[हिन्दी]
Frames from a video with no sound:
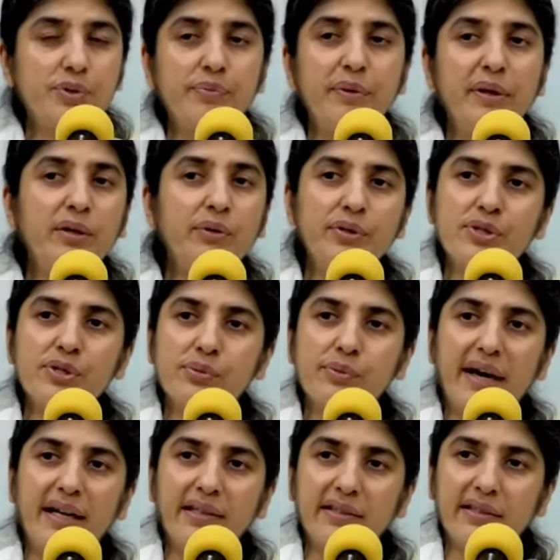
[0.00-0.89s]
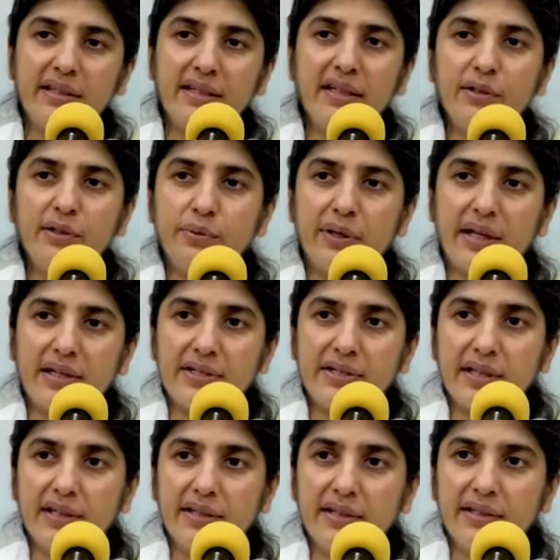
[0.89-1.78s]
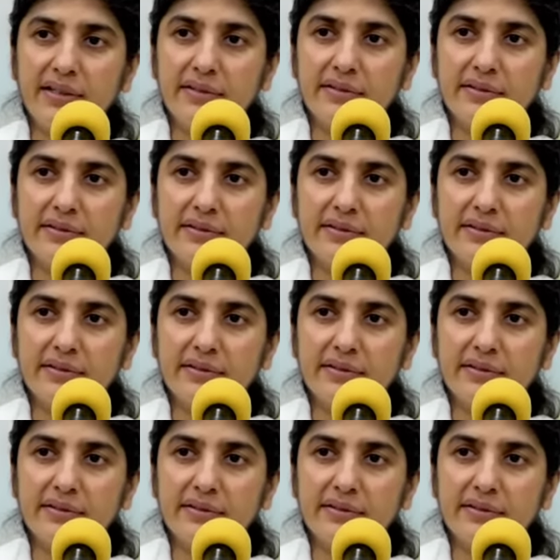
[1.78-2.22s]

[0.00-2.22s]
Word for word: उसमें कोई स्वार्थ नहीं होना चाहिए